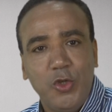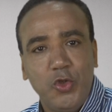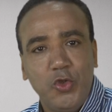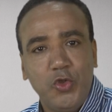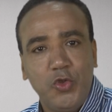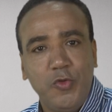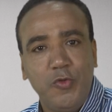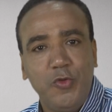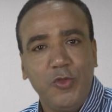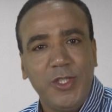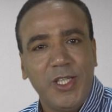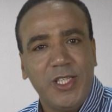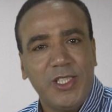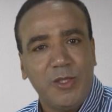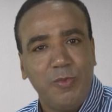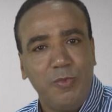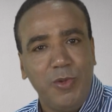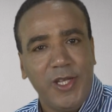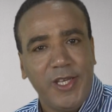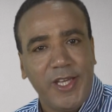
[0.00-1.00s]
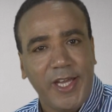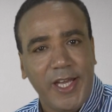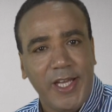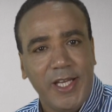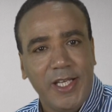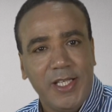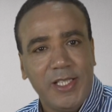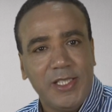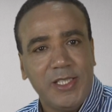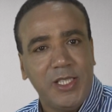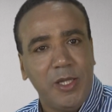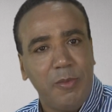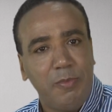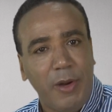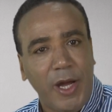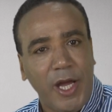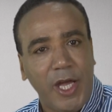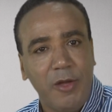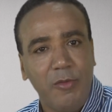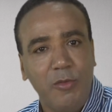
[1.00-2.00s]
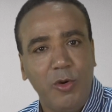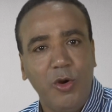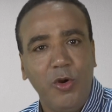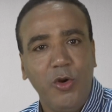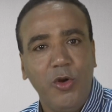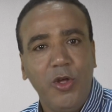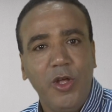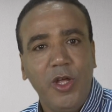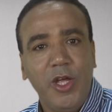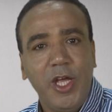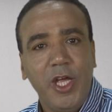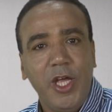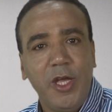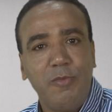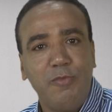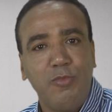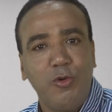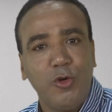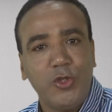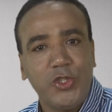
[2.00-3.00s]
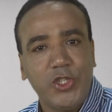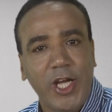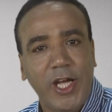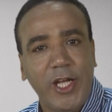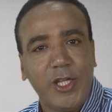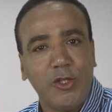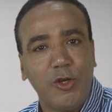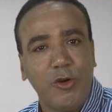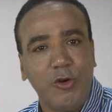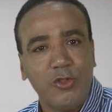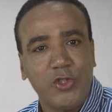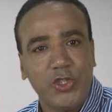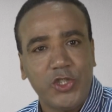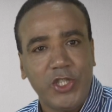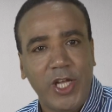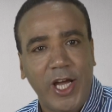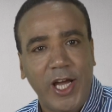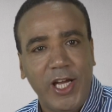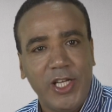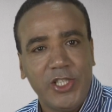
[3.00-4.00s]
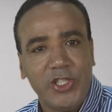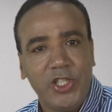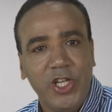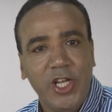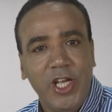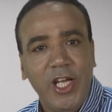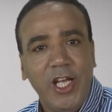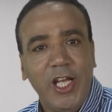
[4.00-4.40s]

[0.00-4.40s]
Je vous expliquerai séparément et pour chaque tranche d'âge